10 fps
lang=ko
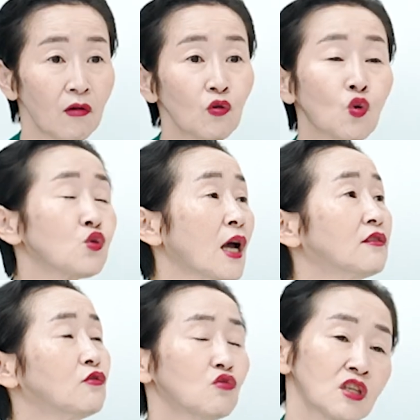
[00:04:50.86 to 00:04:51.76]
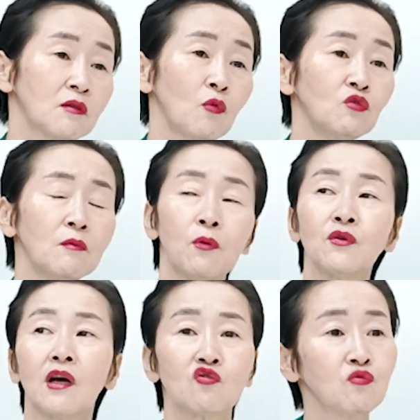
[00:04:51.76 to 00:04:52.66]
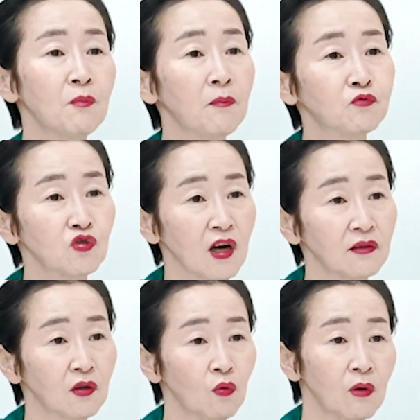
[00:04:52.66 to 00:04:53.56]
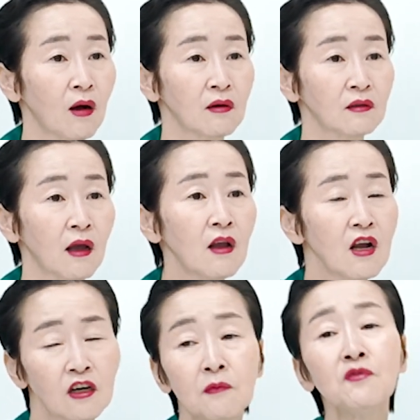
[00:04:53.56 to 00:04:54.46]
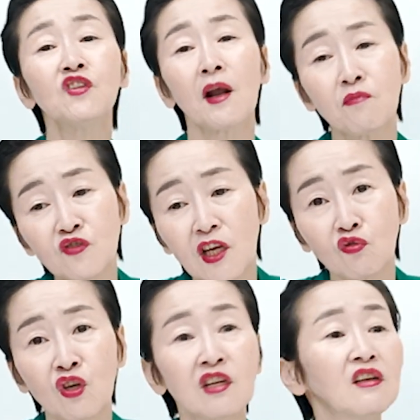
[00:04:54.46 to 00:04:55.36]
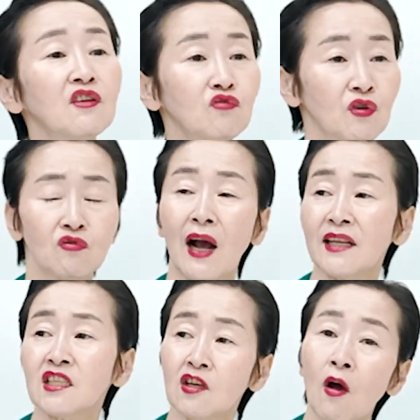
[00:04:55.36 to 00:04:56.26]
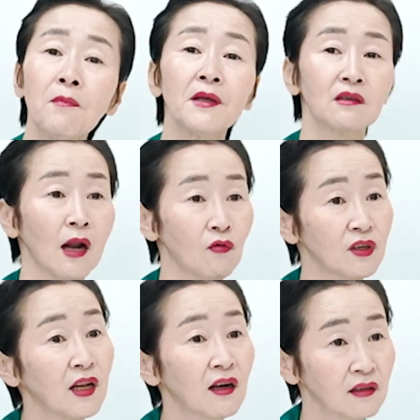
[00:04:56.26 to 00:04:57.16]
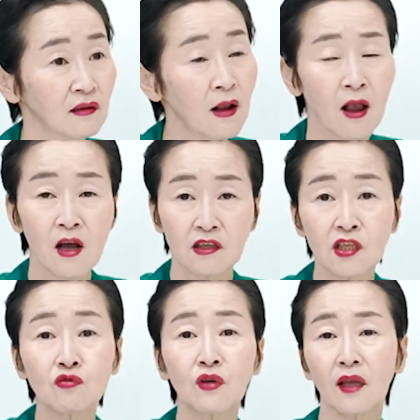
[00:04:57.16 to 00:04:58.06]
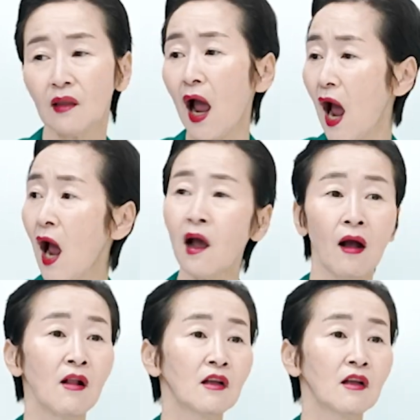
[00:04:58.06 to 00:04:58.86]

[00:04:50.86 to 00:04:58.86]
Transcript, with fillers: 어, 교사들도 지금 오늘 보니까 준법 투쟁한다고 올라가는데 그분들의 문제도 귀를 기울이고 같이 협의를 하고 이래야 될 시국에 다